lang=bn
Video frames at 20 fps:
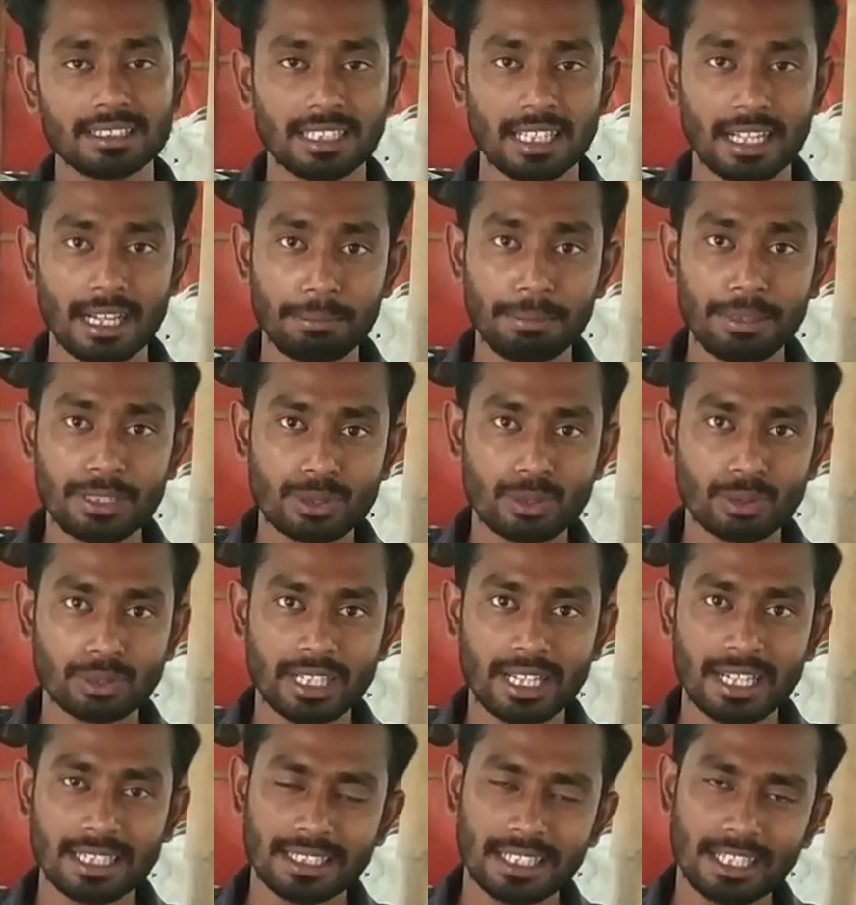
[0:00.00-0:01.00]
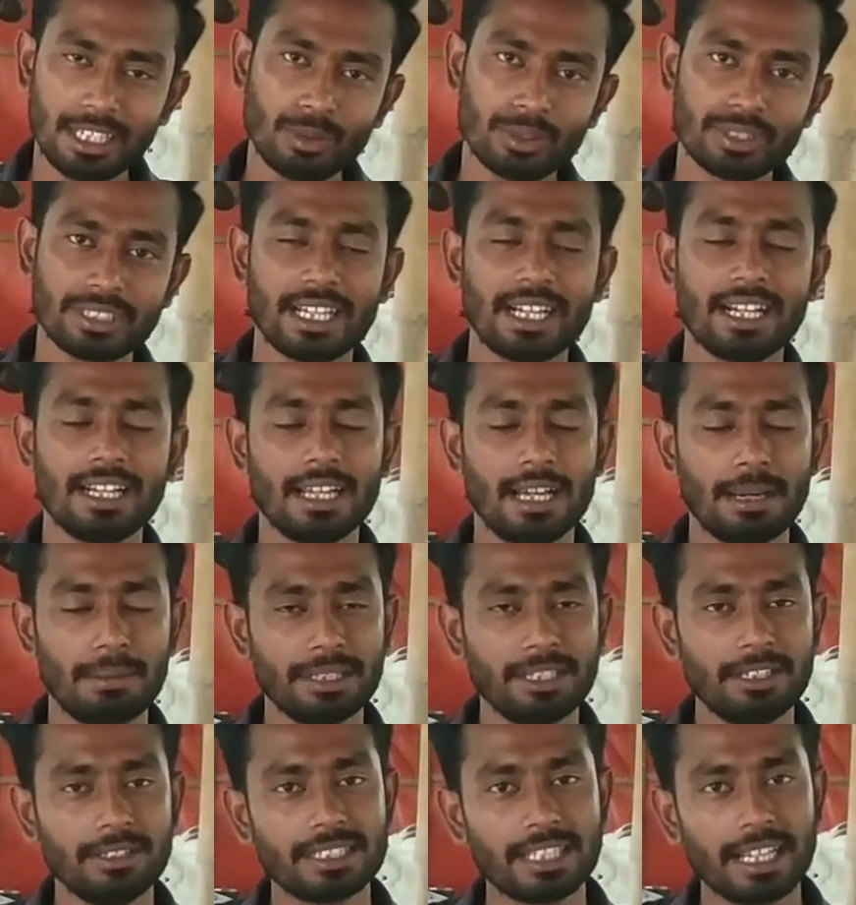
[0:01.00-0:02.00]
তারা মিস করতে না চাইলে ওই চ্যানেলে
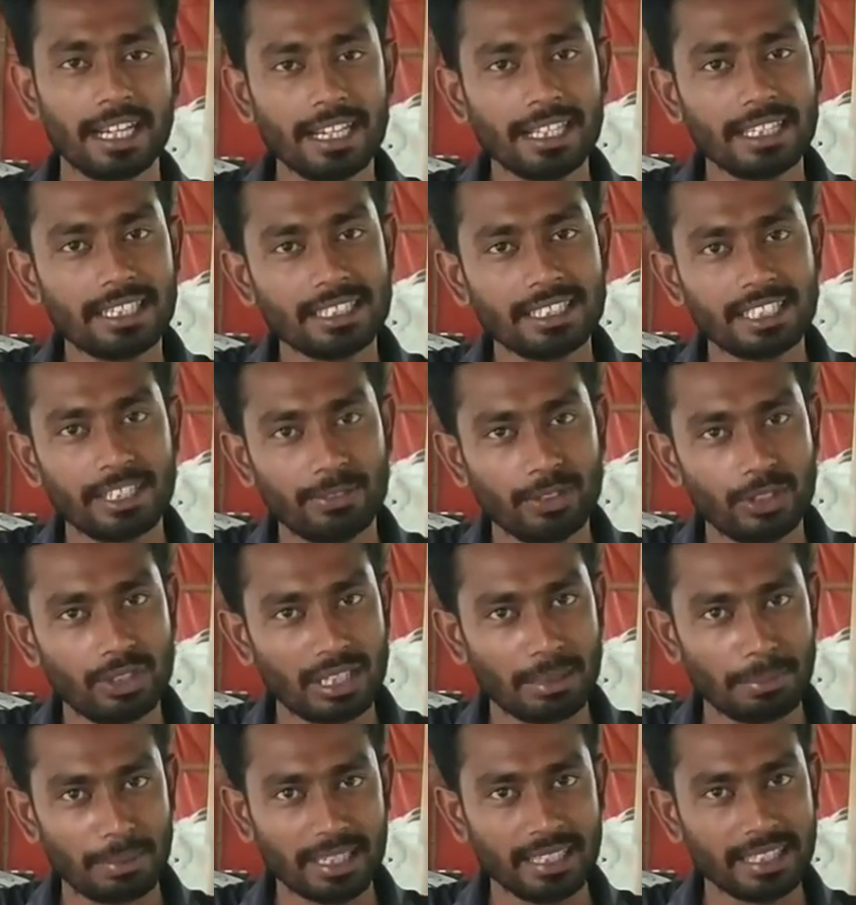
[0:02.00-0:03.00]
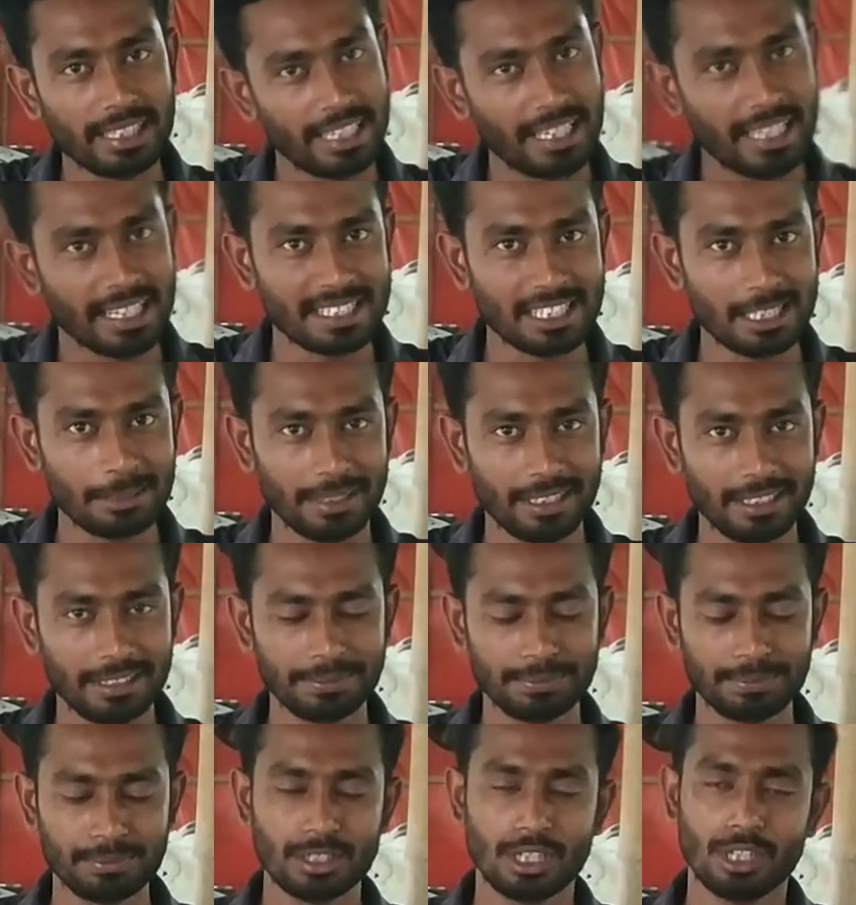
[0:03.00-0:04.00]
আমাদের চ্যানেলে গিয়ে সেই ভিডিওটা আপনারা দেখে আসতে পারেন
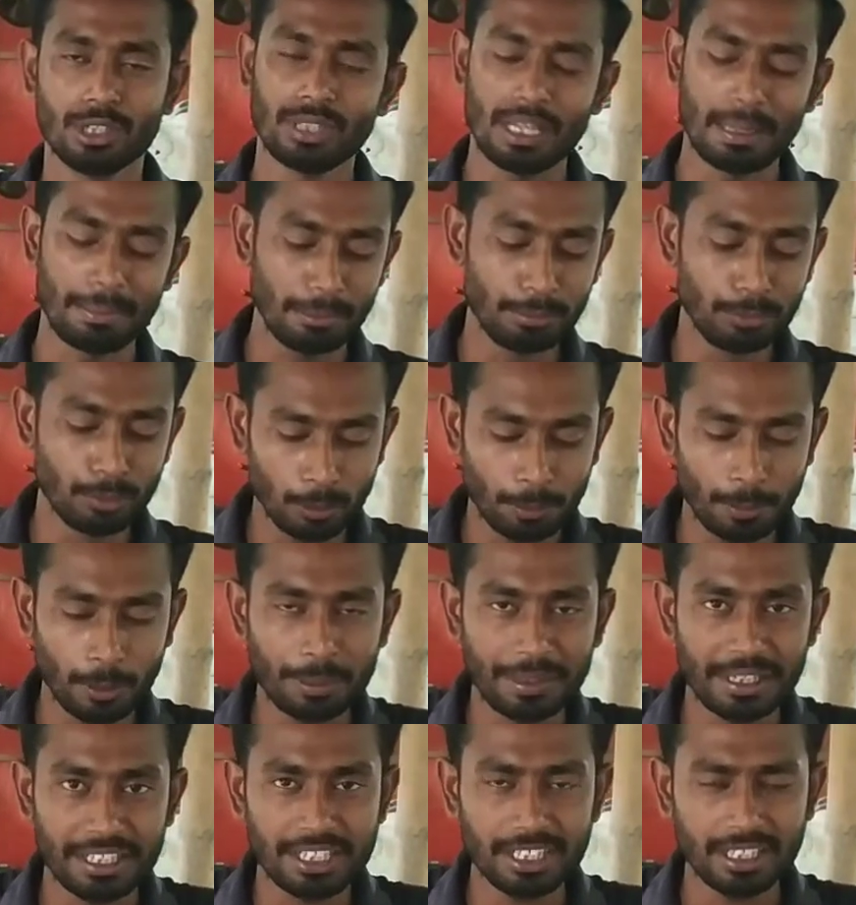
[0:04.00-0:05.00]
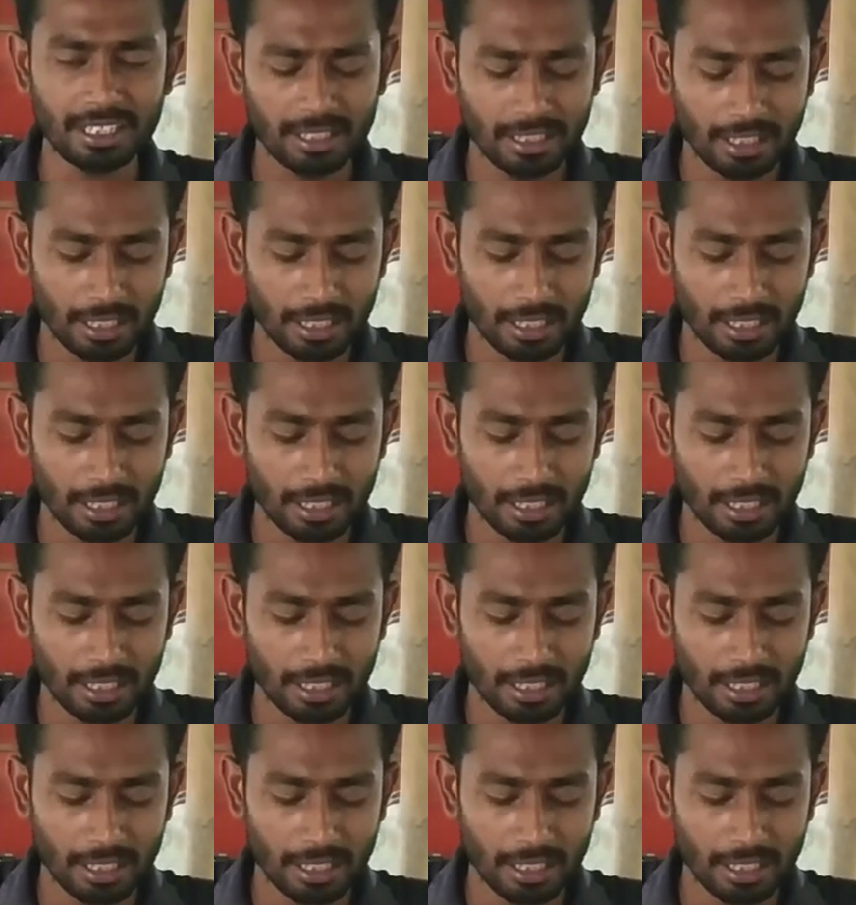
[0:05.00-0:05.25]
তো আমরা মূল পর্বে আসি